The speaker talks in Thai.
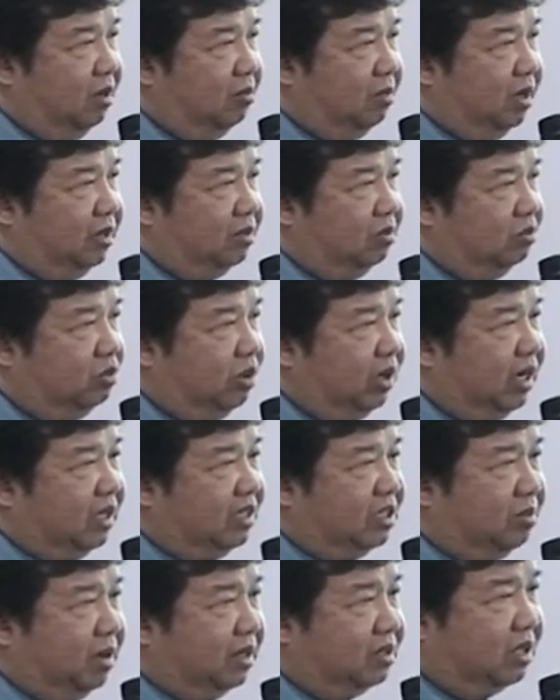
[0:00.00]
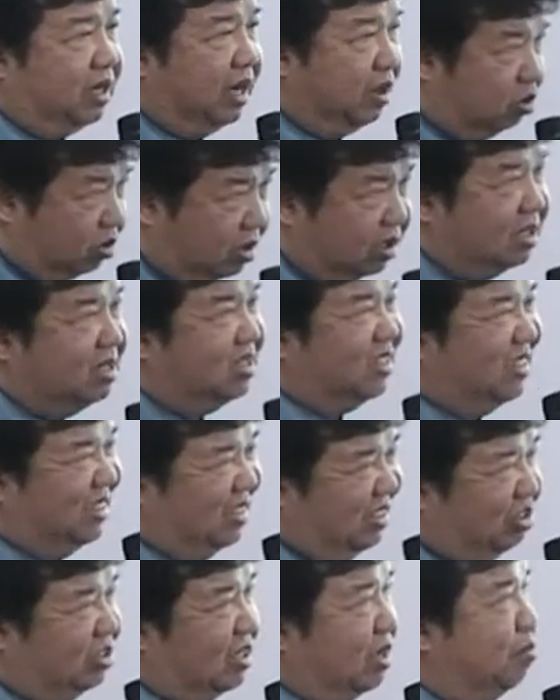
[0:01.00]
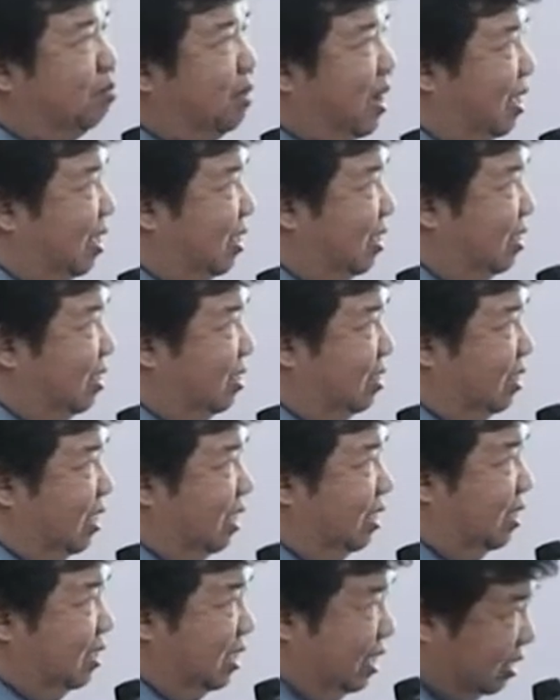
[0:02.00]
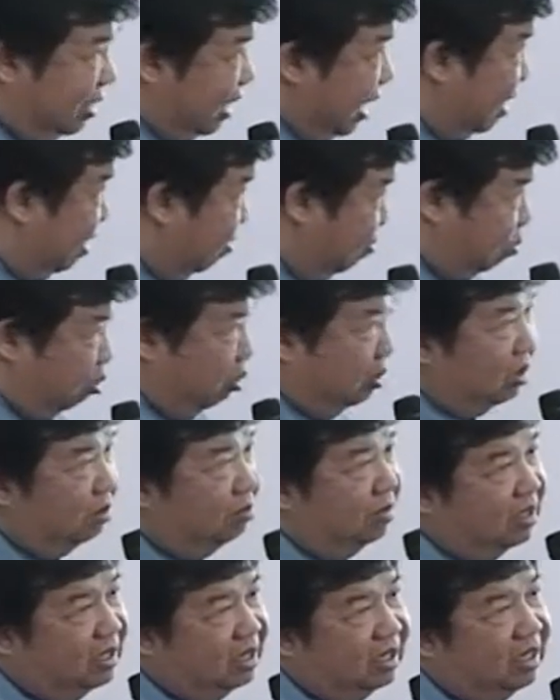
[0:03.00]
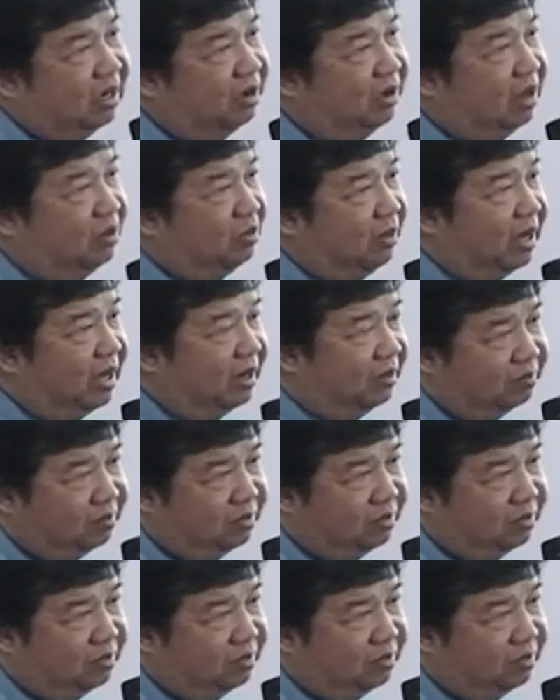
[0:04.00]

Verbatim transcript: มันวิกฤตจะมาถึงเร็วขึ้นด้วยซ้ำไปอย่างที่อาจารย์พูดถึงเมื่อกี้เราเห็นว่า